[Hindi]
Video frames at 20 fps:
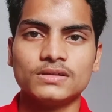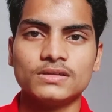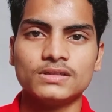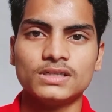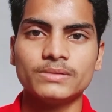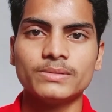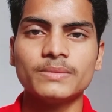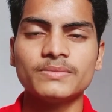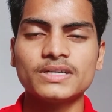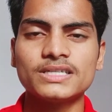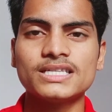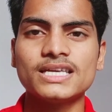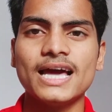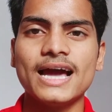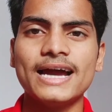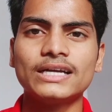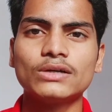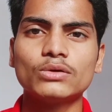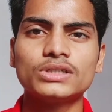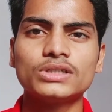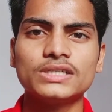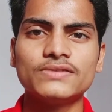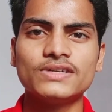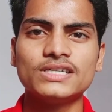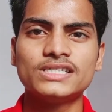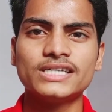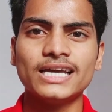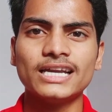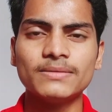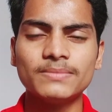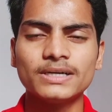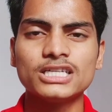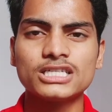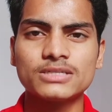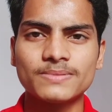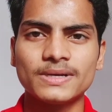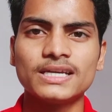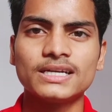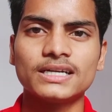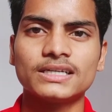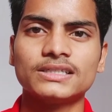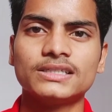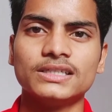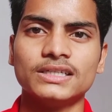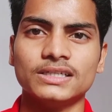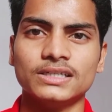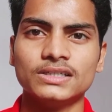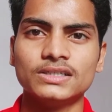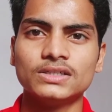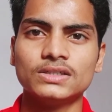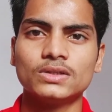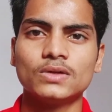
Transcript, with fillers: जब हम किसी एड को टीवी चैनल पर डिस्प्ले करते हैं